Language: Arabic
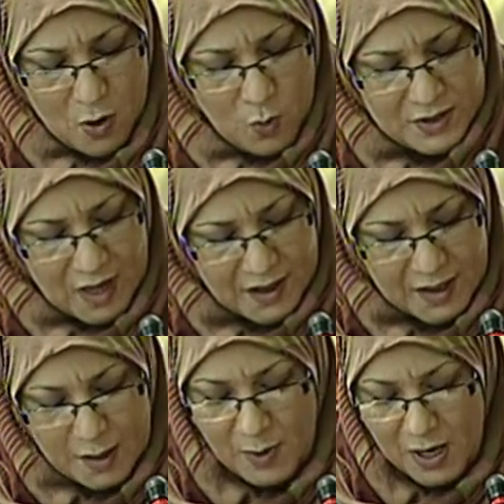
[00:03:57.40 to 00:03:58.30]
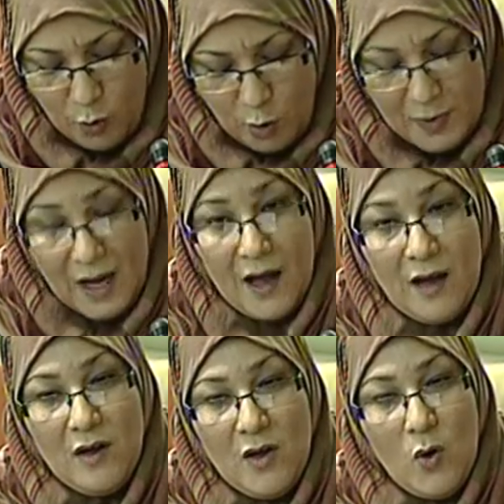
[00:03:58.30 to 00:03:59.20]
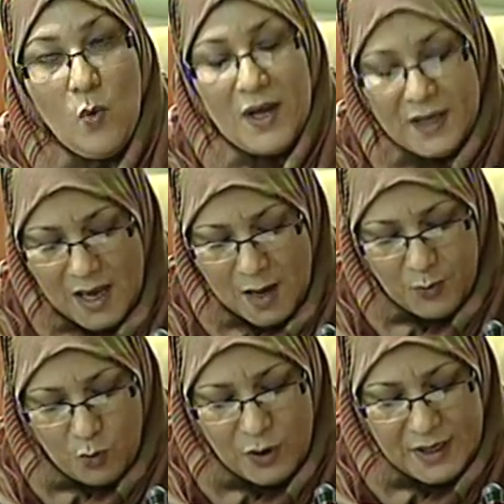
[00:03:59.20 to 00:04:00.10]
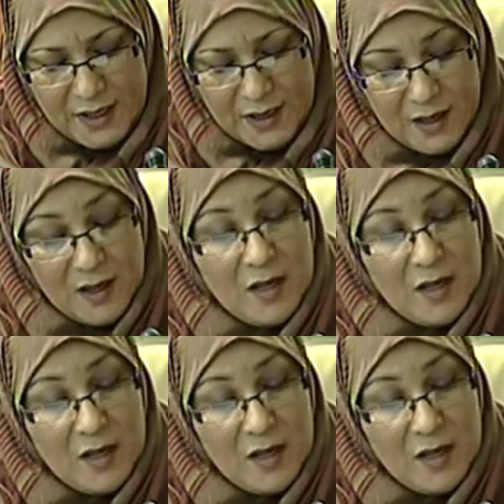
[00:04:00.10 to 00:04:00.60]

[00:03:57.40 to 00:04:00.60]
وتهريب العملة وغياب كلي